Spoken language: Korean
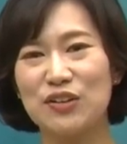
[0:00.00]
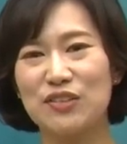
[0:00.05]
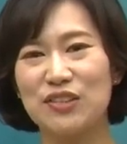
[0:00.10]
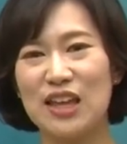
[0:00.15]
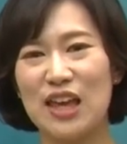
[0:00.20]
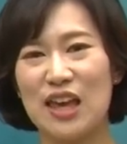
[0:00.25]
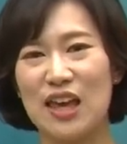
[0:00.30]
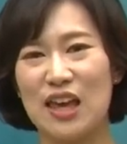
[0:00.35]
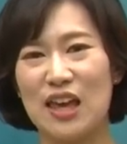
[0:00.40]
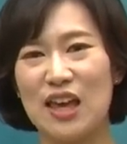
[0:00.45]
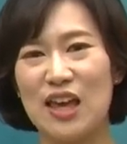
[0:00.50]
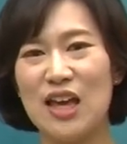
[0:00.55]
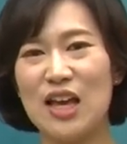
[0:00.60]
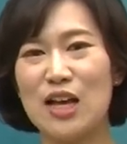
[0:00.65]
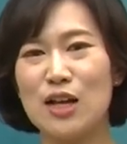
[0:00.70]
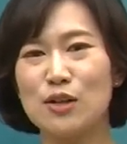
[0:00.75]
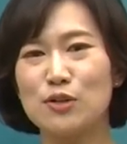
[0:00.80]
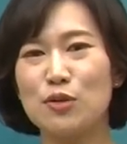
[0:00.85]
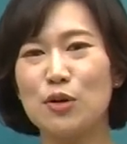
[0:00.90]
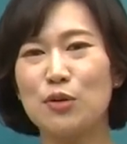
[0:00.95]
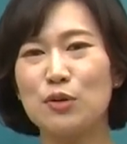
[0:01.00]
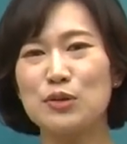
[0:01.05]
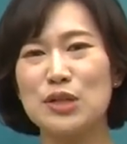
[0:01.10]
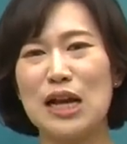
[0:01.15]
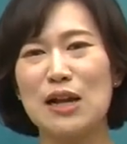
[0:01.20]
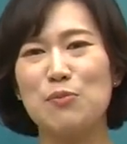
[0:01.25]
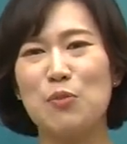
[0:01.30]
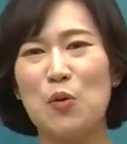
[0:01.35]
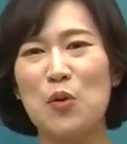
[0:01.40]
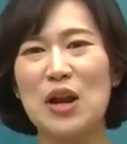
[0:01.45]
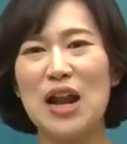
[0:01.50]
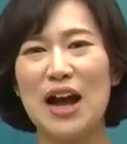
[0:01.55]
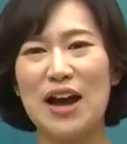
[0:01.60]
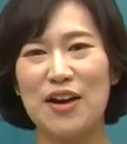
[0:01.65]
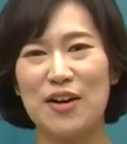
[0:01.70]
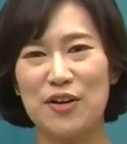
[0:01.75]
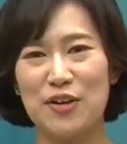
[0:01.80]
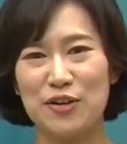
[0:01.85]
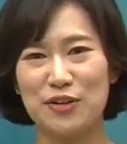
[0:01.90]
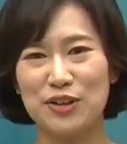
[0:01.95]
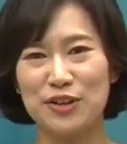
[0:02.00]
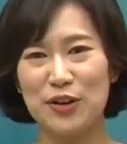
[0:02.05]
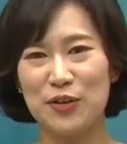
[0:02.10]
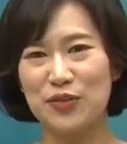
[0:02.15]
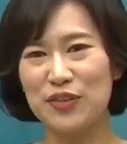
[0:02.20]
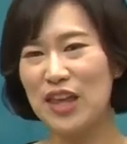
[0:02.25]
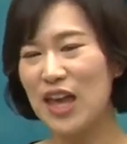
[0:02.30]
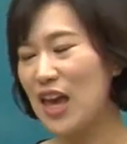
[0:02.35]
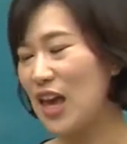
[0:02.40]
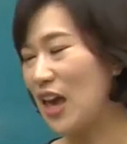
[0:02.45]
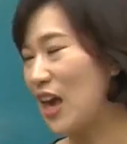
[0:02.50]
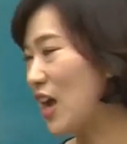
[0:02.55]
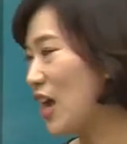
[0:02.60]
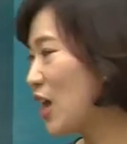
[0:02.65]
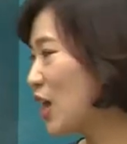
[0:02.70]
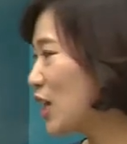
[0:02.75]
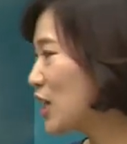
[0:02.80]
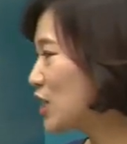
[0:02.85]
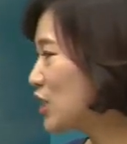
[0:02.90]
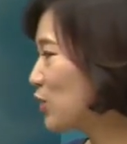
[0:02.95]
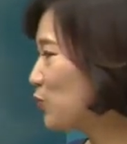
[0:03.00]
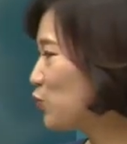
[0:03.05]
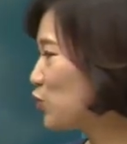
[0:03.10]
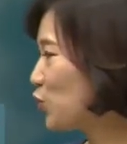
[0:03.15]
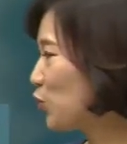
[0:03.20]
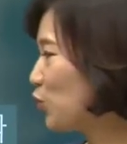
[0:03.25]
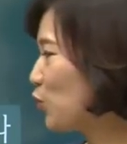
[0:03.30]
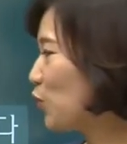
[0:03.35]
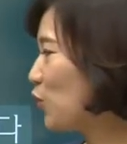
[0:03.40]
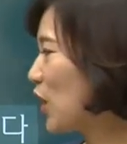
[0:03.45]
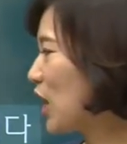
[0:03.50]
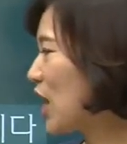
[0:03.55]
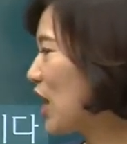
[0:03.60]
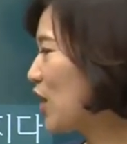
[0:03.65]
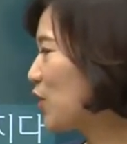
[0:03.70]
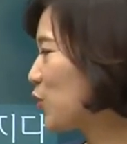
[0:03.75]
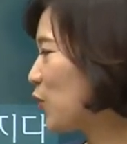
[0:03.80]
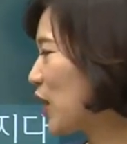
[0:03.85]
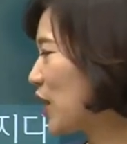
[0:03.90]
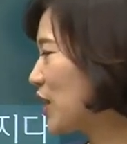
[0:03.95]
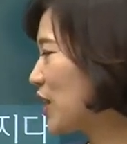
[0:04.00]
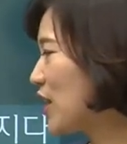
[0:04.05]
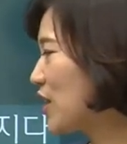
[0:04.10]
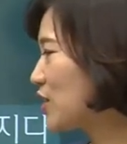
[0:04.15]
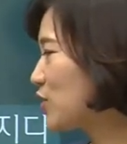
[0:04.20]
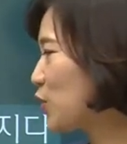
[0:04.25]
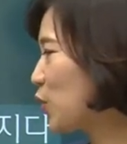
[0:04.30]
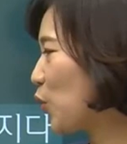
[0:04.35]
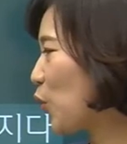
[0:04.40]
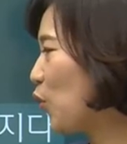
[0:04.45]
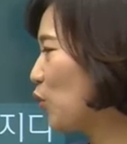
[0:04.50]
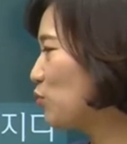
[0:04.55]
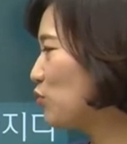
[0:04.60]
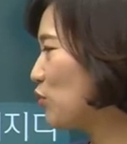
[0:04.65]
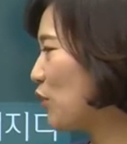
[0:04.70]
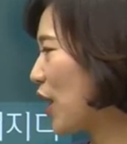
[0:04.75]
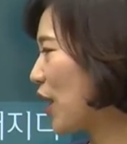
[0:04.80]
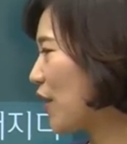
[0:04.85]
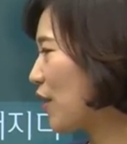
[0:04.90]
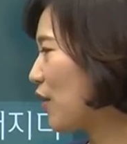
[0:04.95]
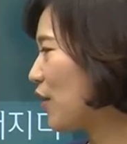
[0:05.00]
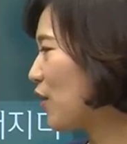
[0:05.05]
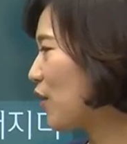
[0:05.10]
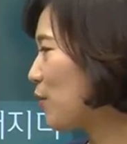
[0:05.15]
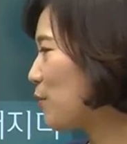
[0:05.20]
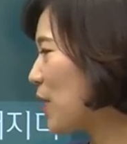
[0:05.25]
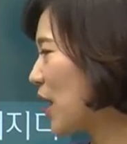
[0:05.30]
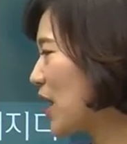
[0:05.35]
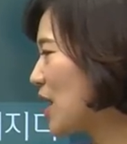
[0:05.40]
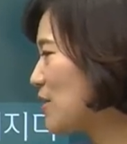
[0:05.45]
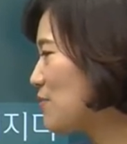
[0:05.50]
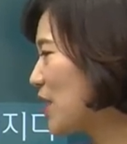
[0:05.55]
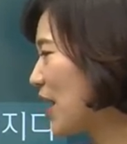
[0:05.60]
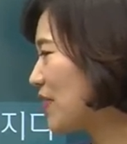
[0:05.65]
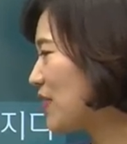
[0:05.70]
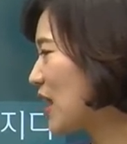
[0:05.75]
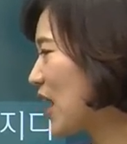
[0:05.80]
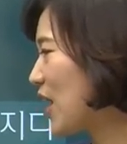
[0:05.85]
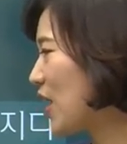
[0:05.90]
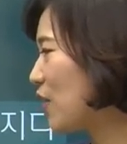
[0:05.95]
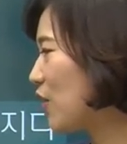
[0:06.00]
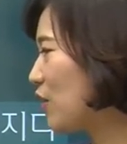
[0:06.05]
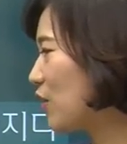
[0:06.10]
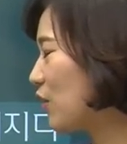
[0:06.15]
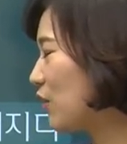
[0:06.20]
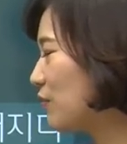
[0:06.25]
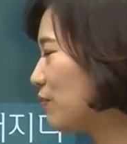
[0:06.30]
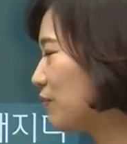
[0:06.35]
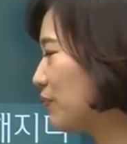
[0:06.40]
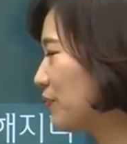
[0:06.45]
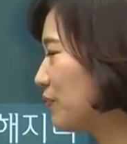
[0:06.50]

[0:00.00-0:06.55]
네, 서로 잘 몰라요. 그런데 10주 동안 외대에서 공부해요. 매일 만나요.